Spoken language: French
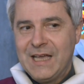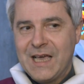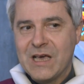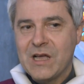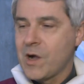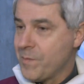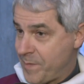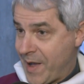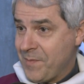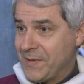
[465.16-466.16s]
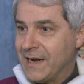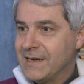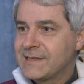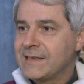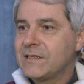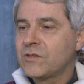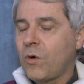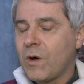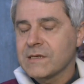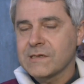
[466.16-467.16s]
Euh, comme pape, il a laissé
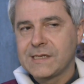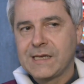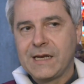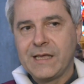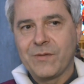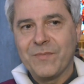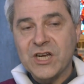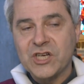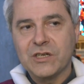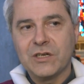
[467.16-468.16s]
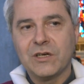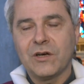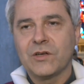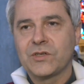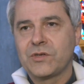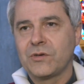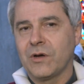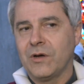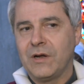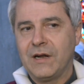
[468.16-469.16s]
trois encycliques majeures
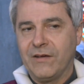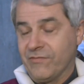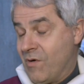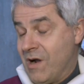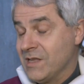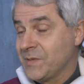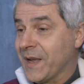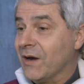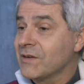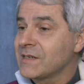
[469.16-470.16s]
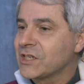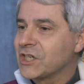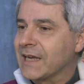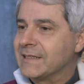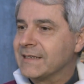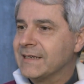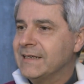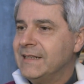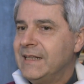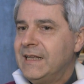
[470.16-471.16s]
sur la foi, l'espérance, la charité.
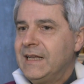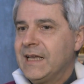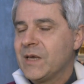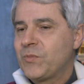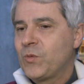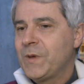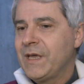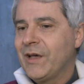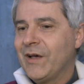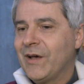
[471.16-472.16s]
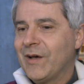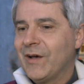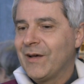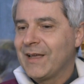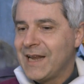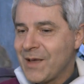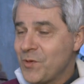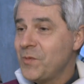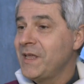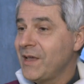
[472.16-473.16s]
Et puis, il a
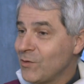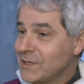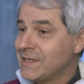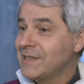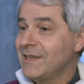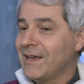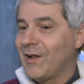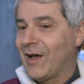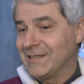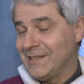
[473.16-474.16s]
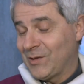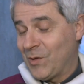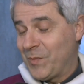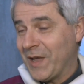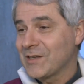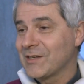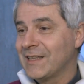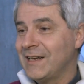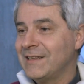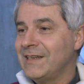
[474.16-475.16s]
publié aussi, alors à titre
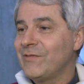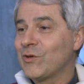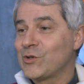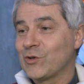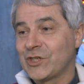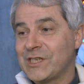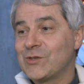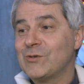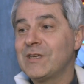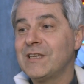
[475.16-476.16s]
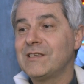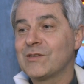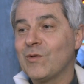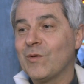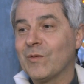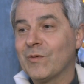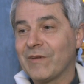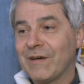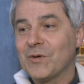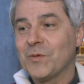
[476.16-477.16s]
personnel, des livres sur Jésus qui sont
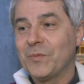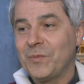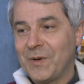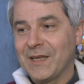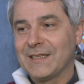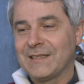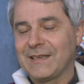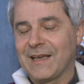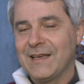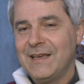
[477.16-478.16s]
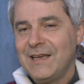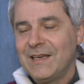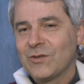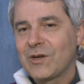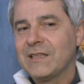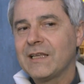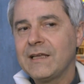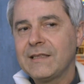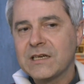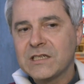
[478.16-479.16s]
vraiment pleins d'intérêt. Donc un
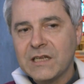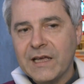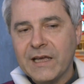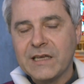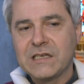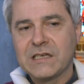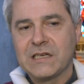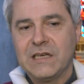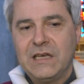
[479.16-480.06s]
héritage très riche.